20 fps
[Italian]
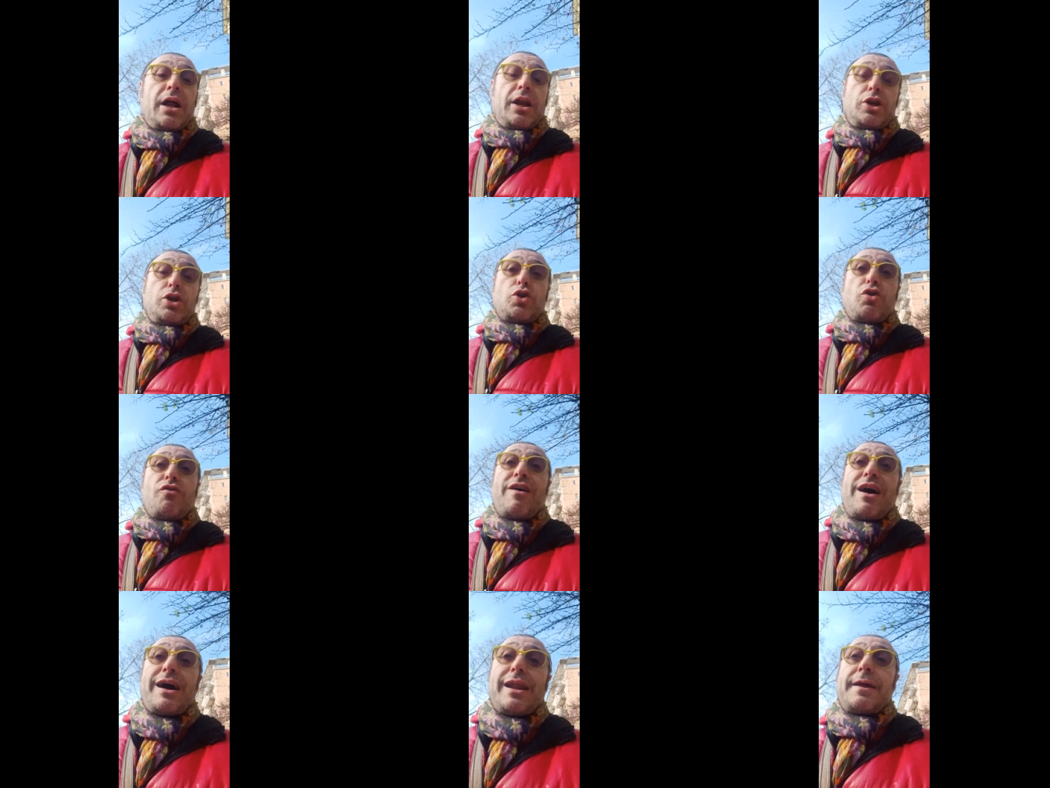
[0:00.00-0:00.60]

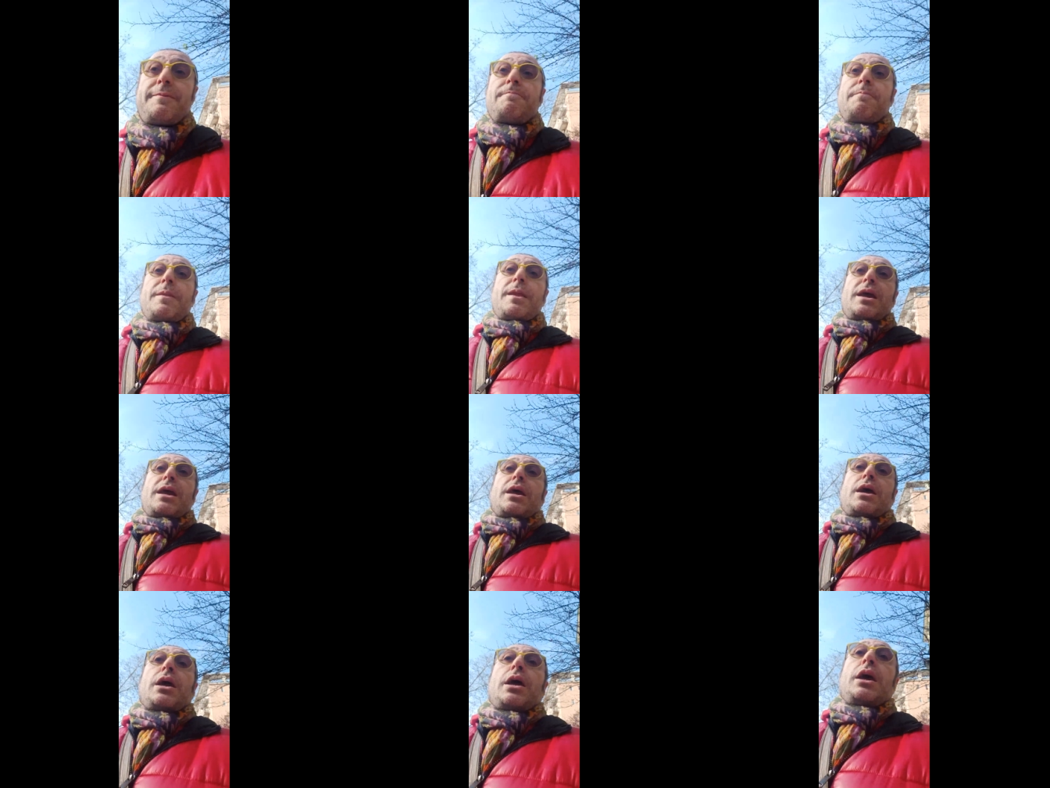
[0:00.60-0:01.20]
rinnovare.
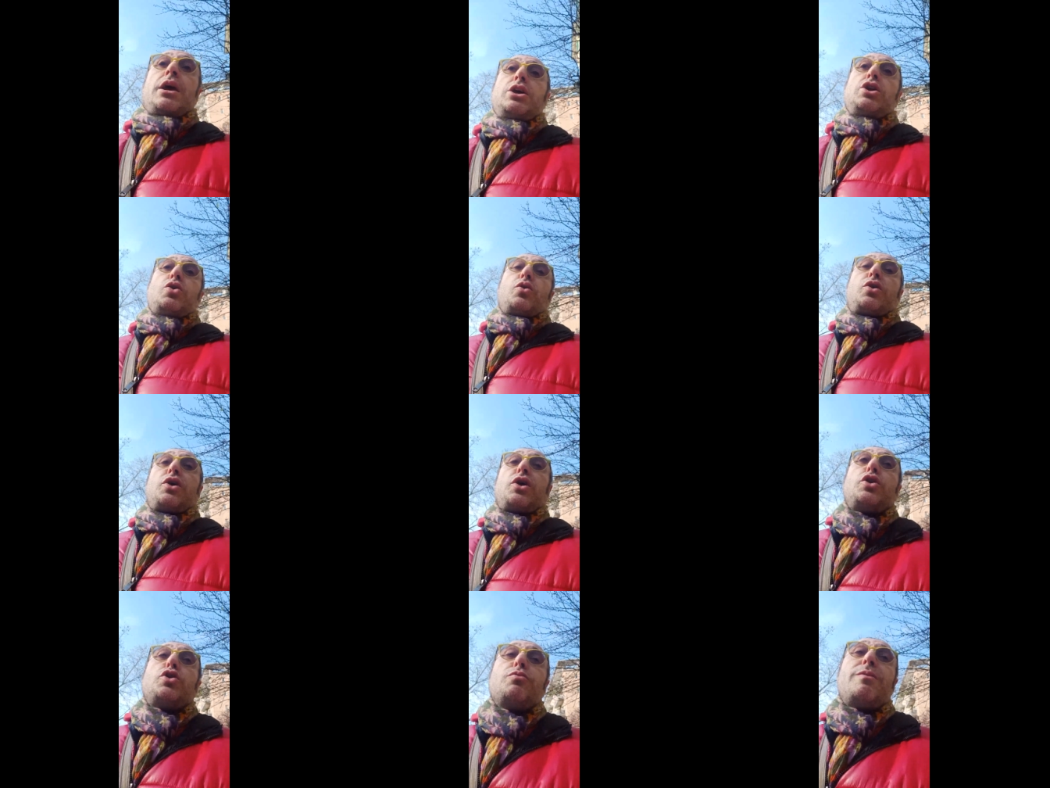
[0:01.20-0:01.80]
Io
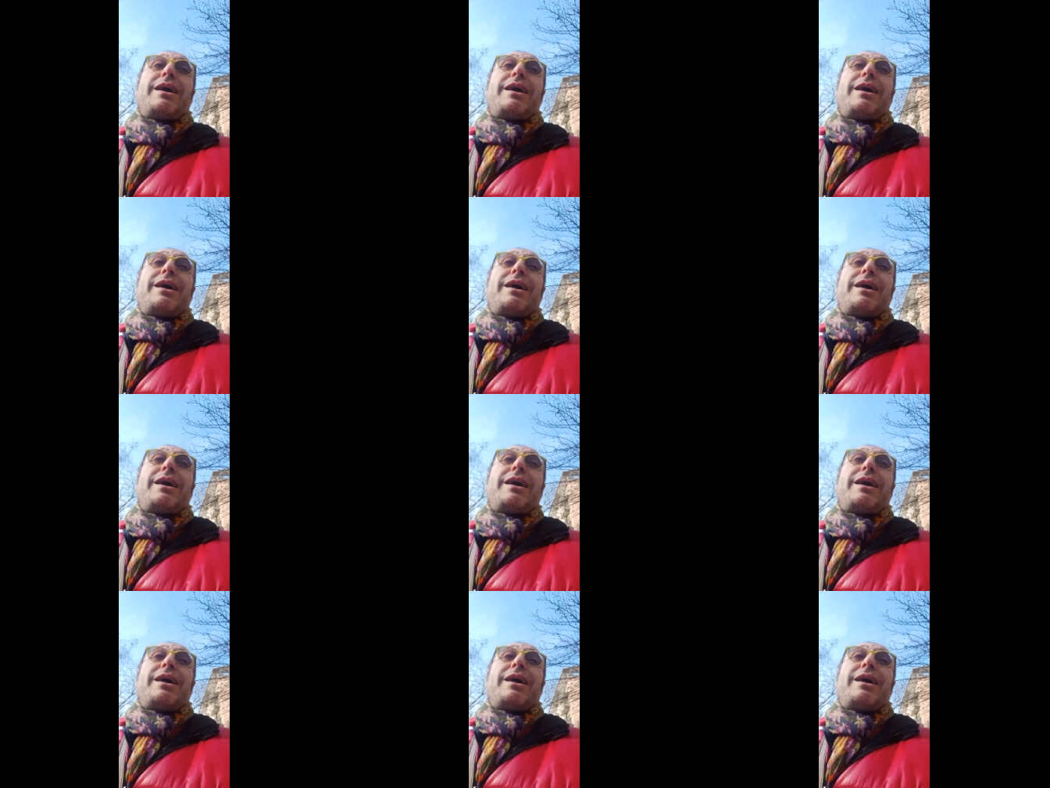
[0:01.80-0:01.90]
credo